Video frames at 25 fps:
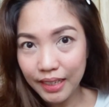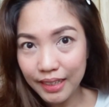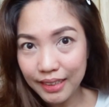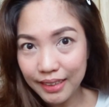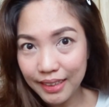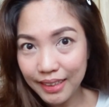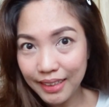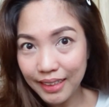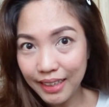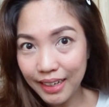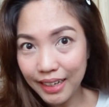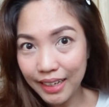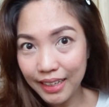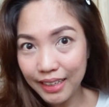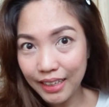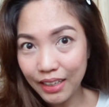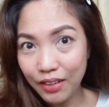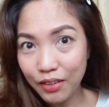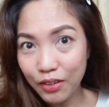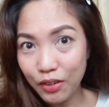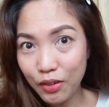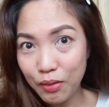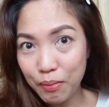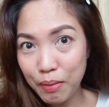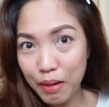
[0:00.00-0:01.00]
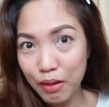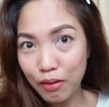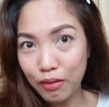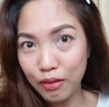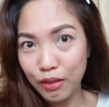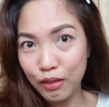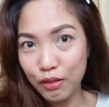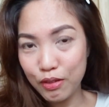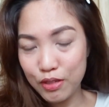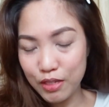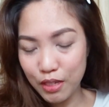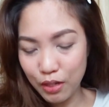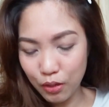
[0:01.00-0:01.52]
Tingnan natin kung ano meron
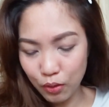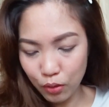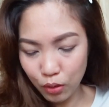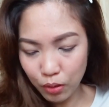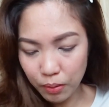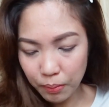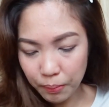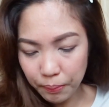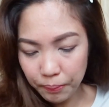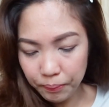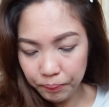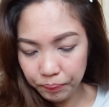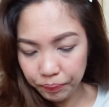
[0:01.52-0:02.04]
dito sa loob.